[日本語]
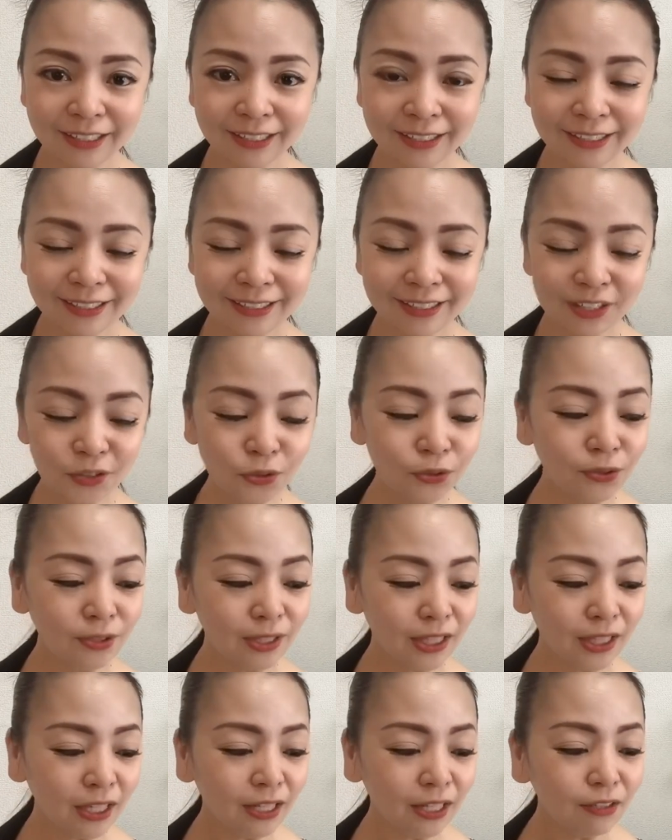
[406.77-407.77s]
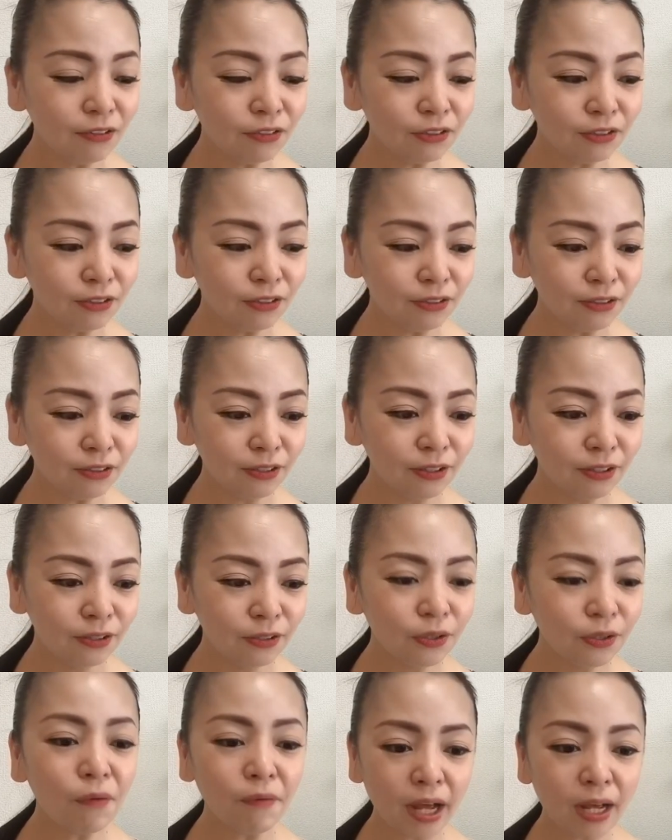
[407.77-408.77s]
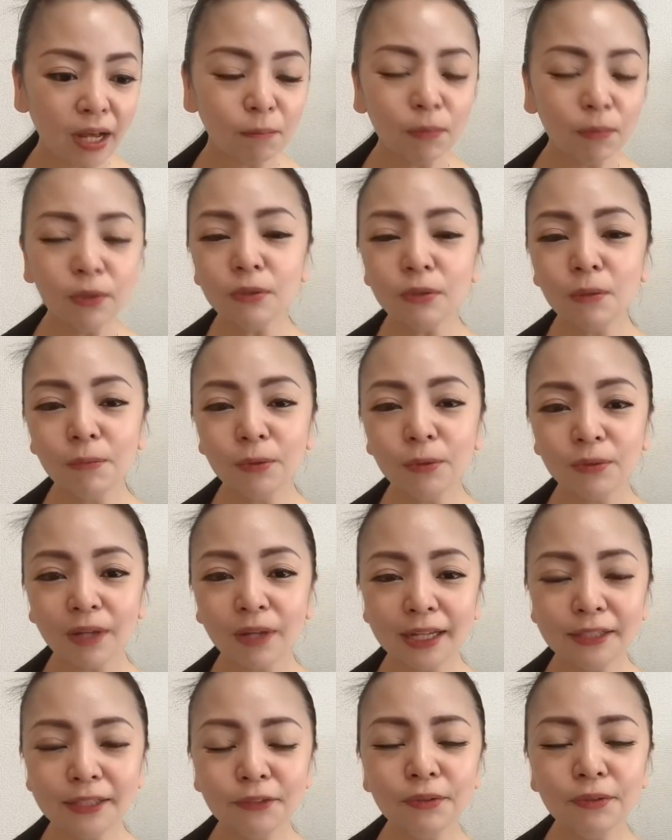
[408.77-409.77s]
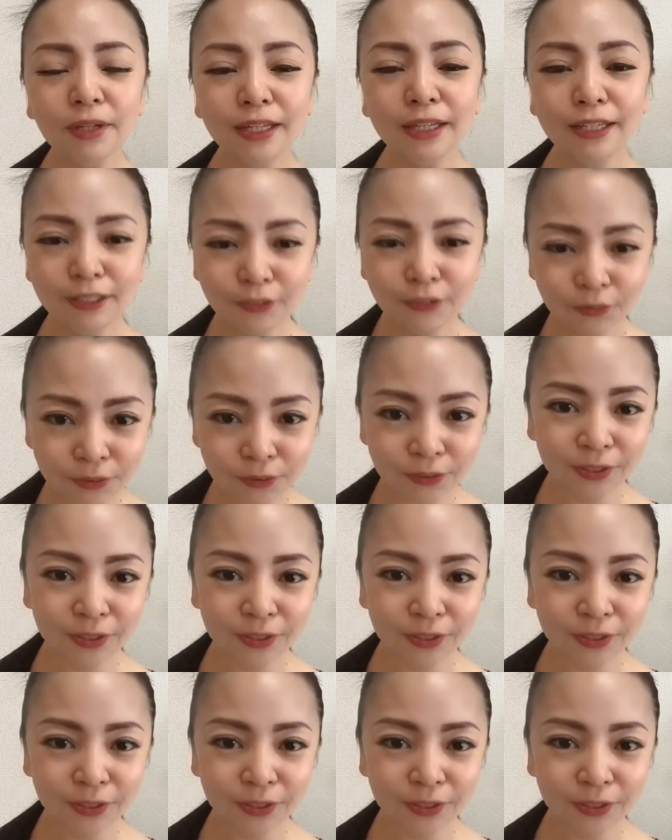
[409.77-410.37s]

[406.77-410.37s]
でこの気抜くのはもっともっと後でいいの